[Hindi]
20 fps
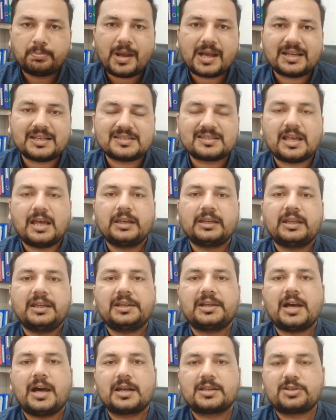पाकिस्तान
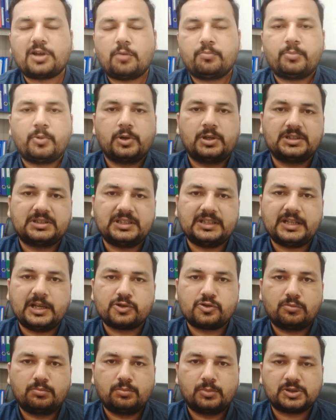की खारजा पॉलिसी
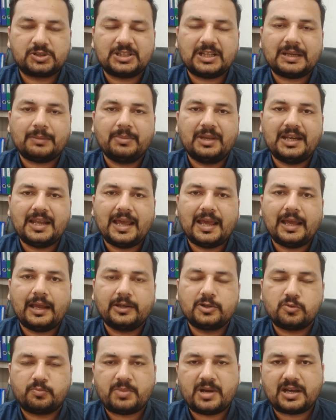का जो मुस्तबिल
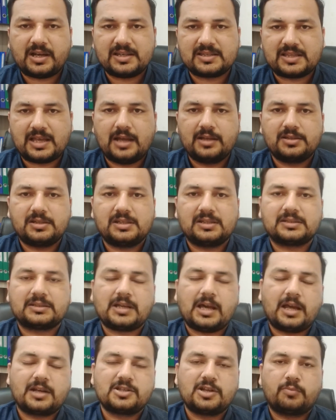है जो पाकिस्तान जिस
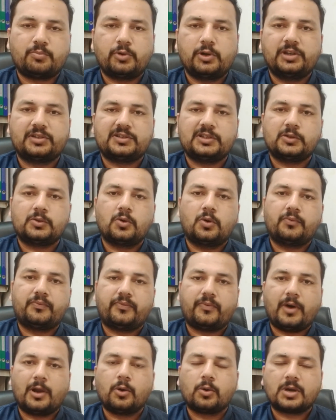खारजा पॉलिसी को
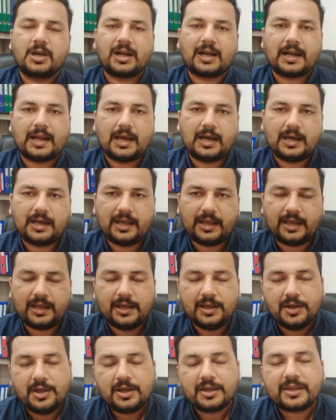फॉलो कर रहा है
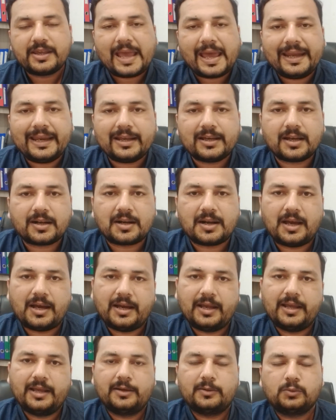कैरी कर
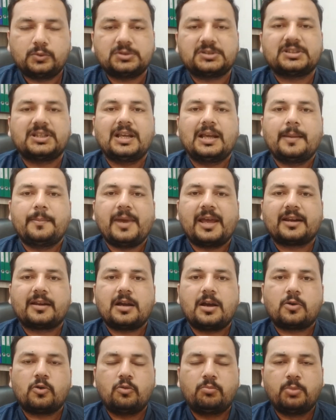रहा है उससे
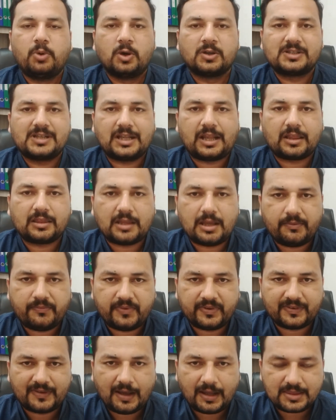अमेरिका को बहुत ज़्यादा
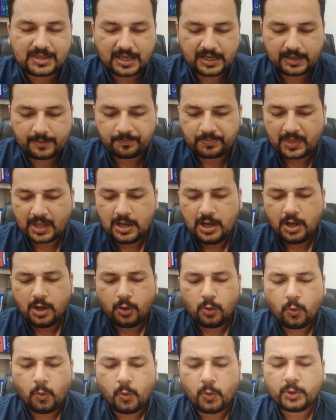तहफ़ात हैं
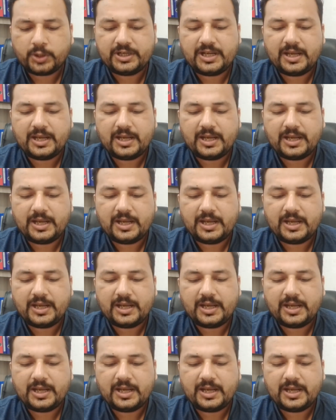और